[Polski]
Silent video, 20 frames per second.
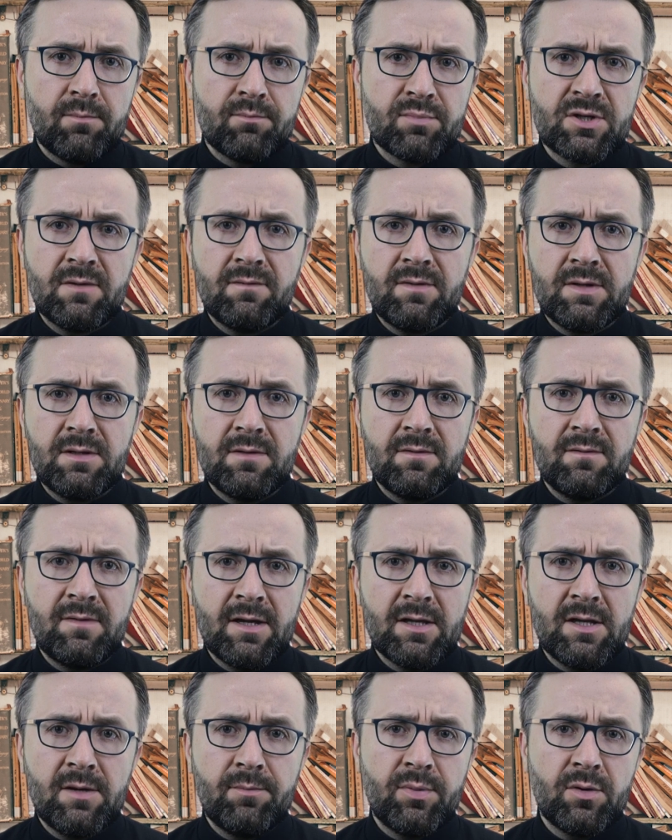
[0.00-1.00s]

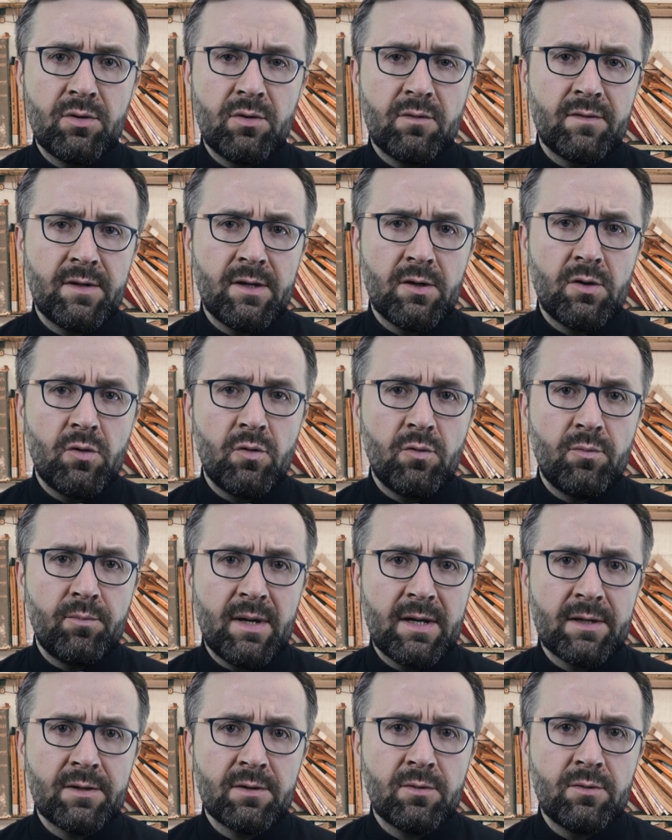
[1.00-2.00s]
przewidywanie ponownego
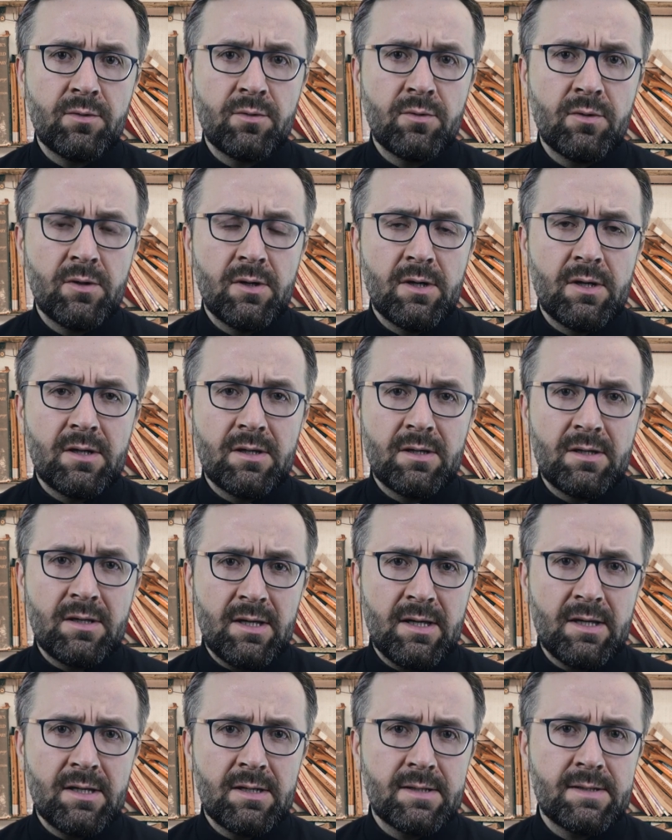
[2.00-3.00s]
upadku
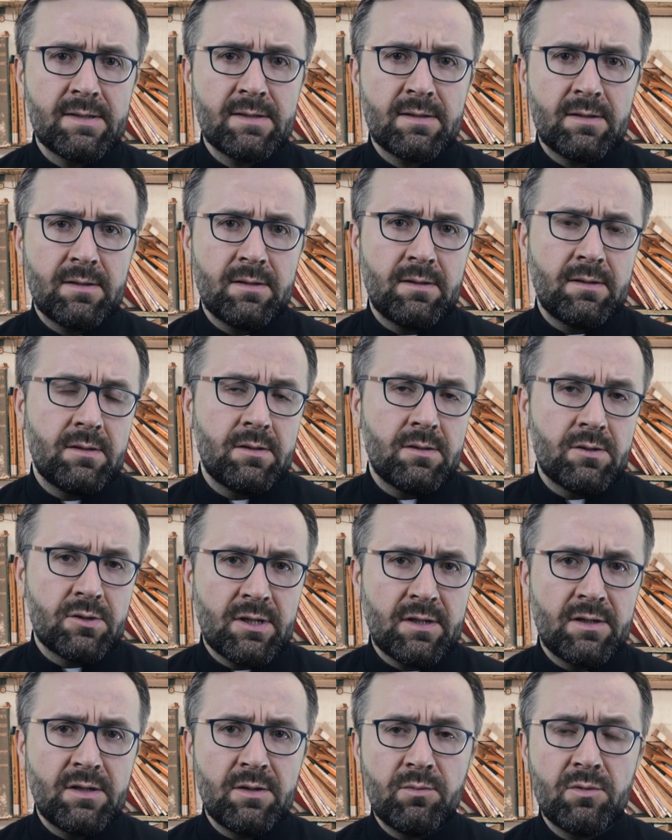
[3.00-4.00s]
nie jest y,
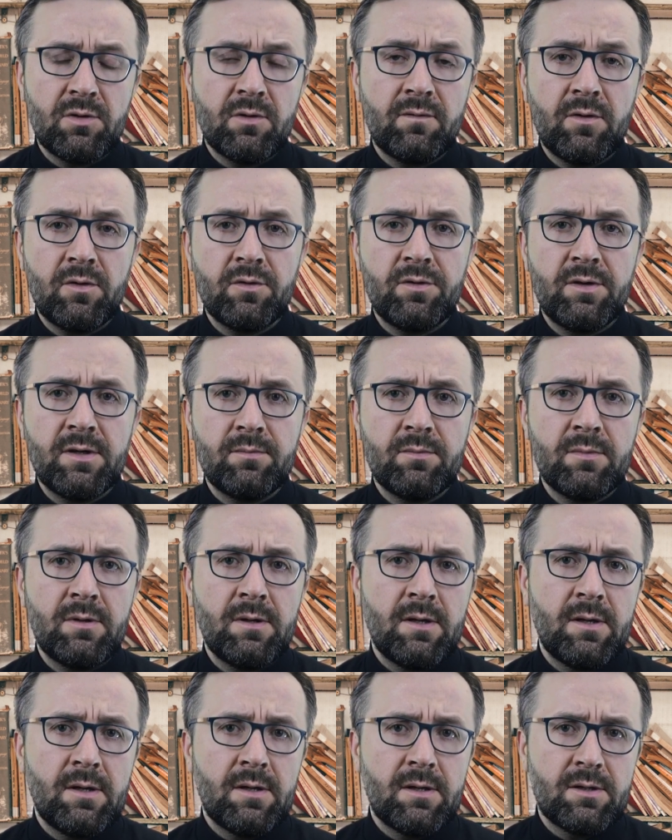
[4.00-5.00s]
żadnym dowodem,
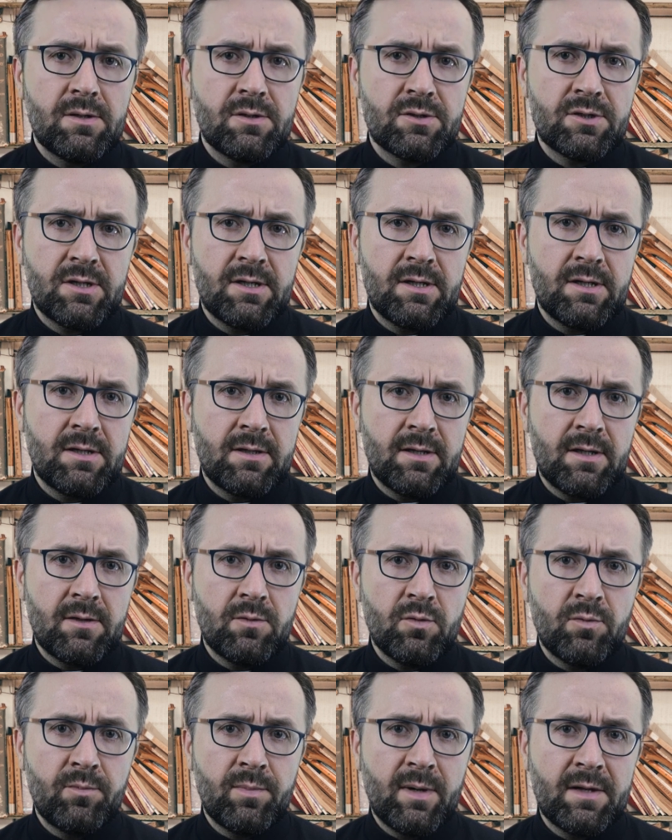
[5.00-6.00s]
że ten
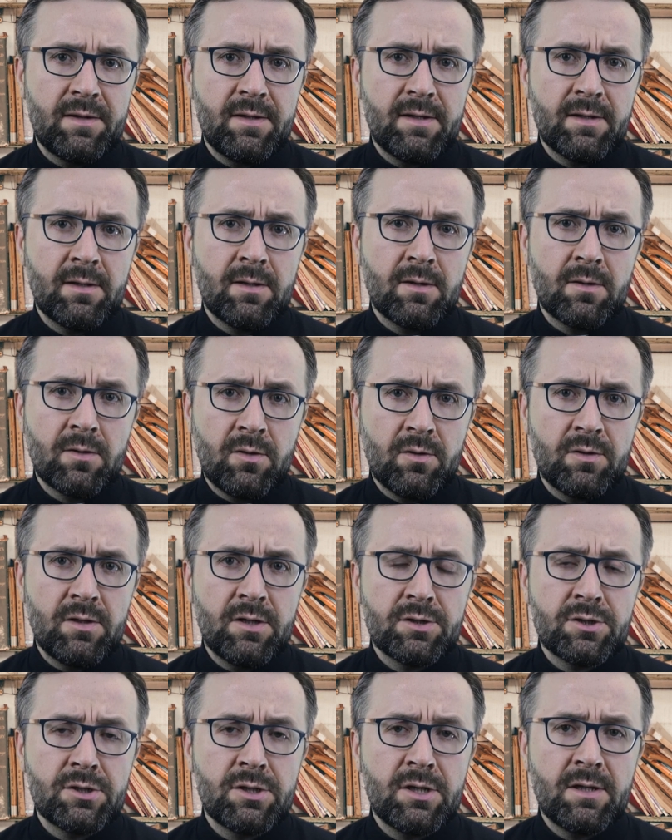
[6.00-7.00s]
upadek
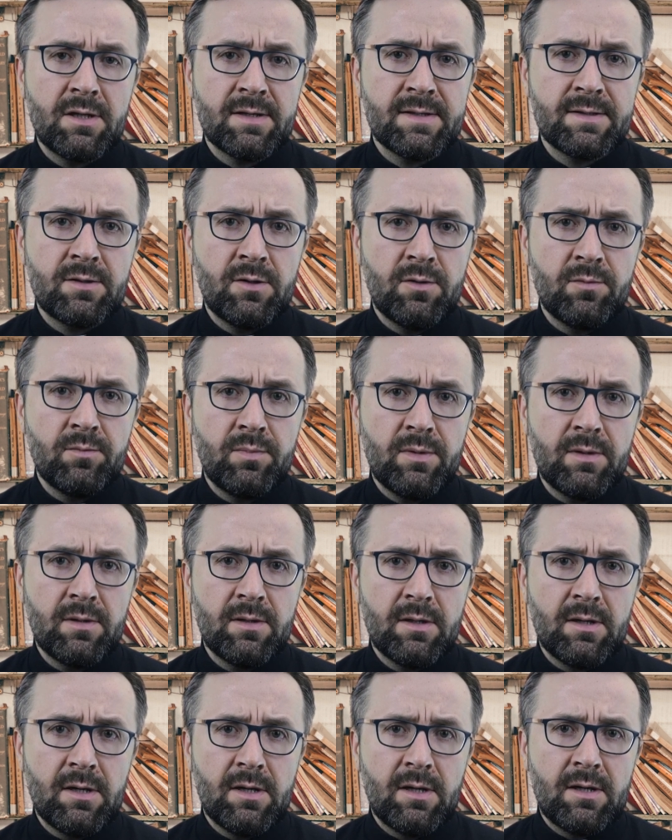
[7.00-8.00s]
koniecznie nastąpi.
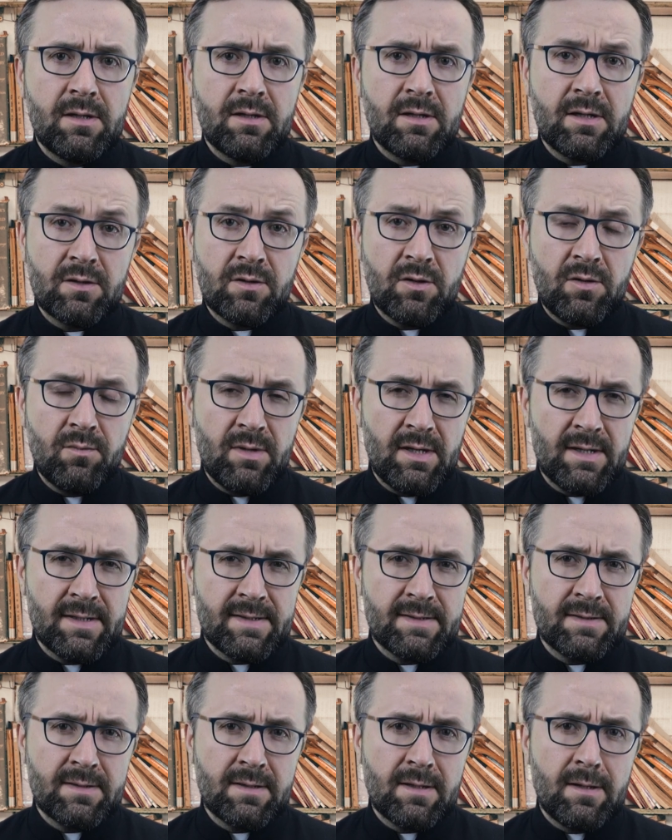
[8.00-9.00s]

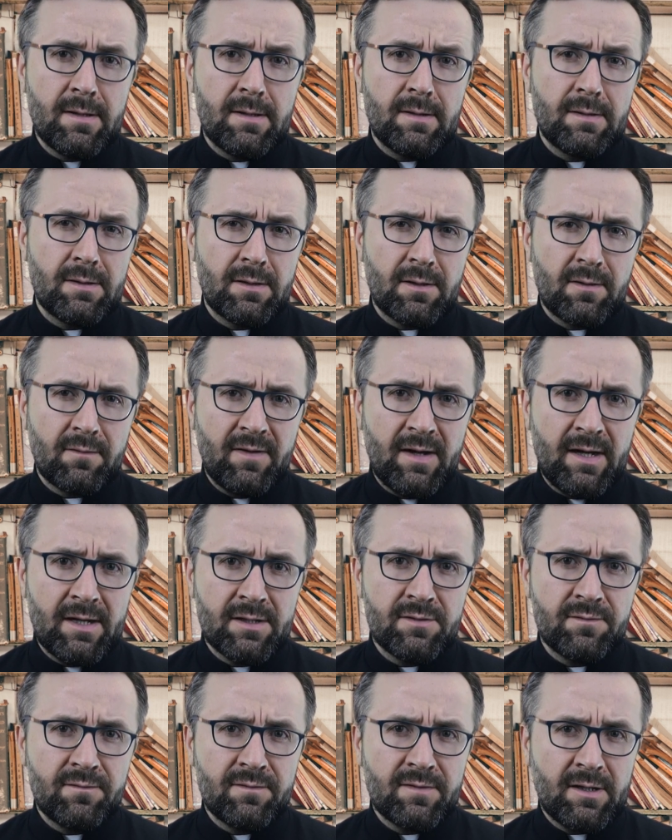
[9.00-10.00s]
Natomiast
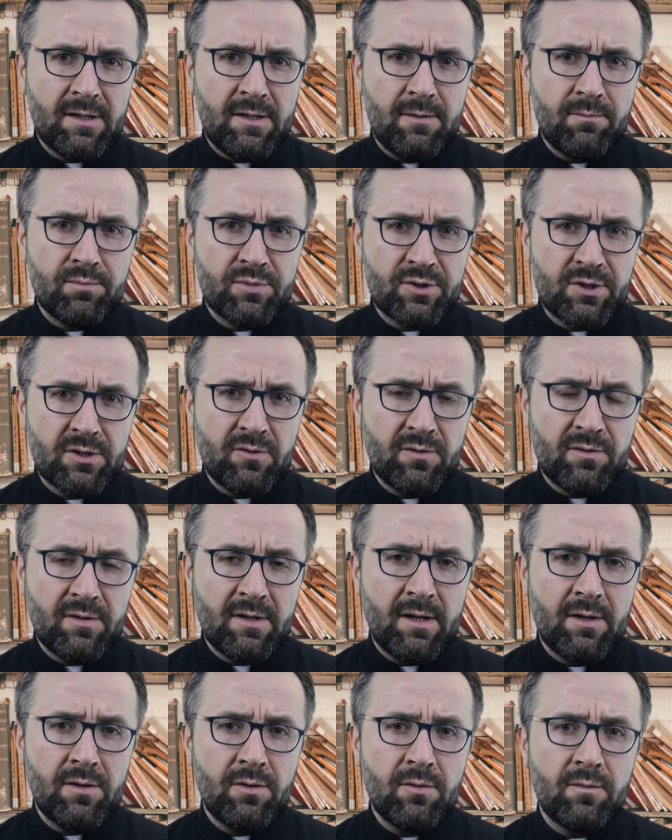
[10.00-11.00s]
trwać w takim
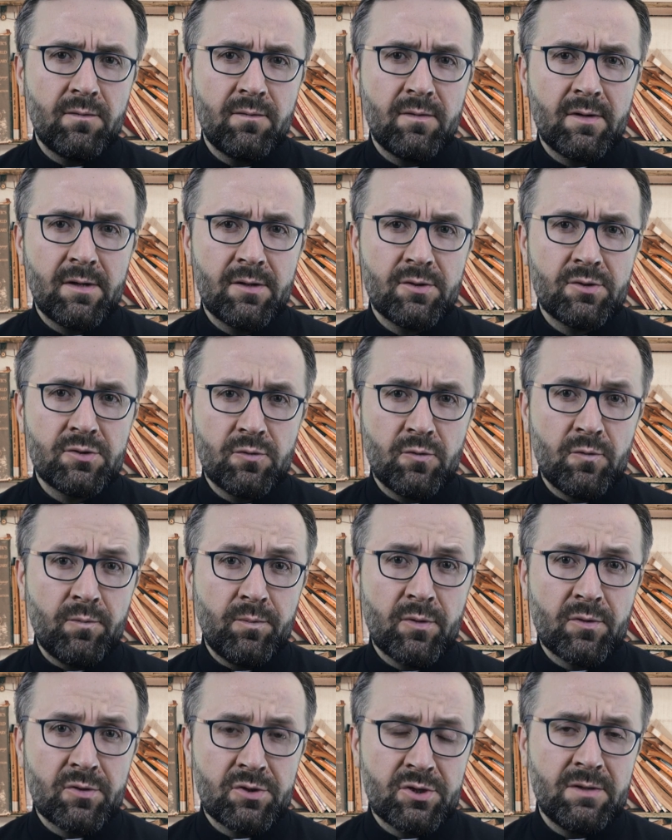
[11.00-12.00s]
przekonaniu, wręcz
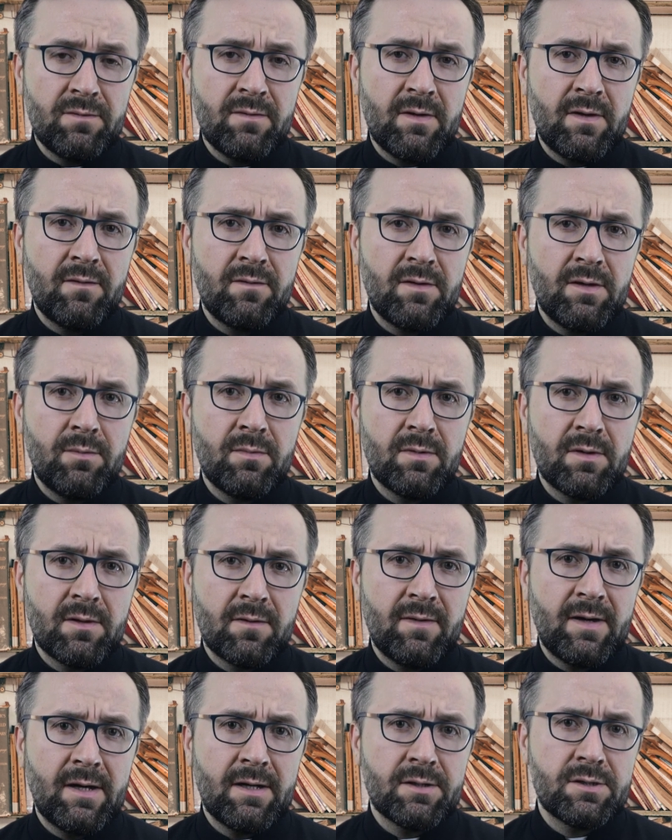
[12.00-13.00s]
uporczywie w nim
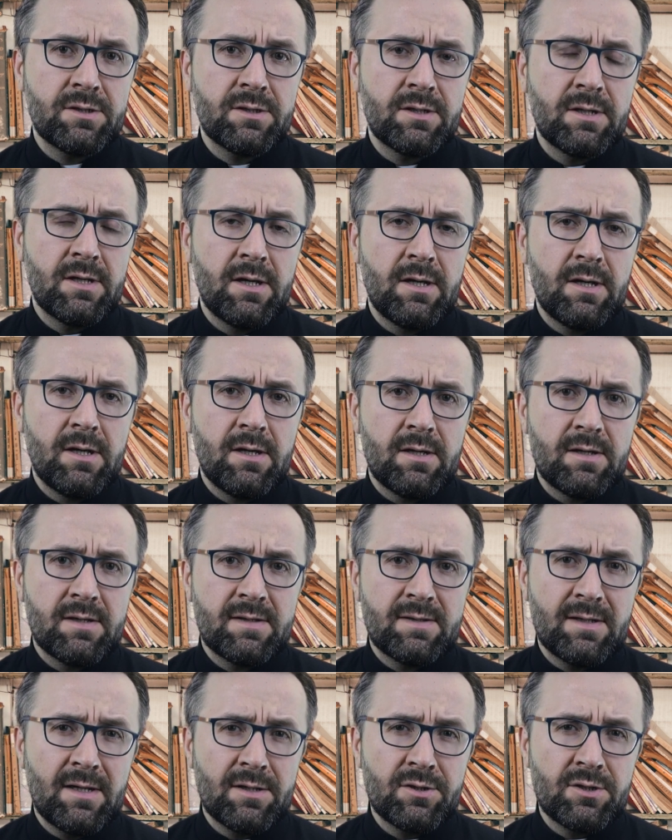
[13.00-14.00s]
trwać,
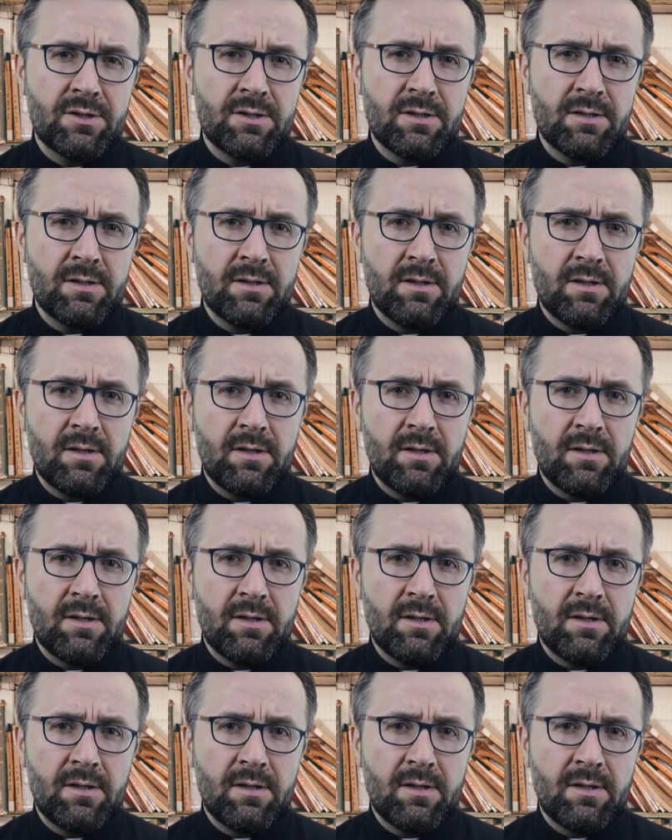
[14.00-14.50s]
znaczy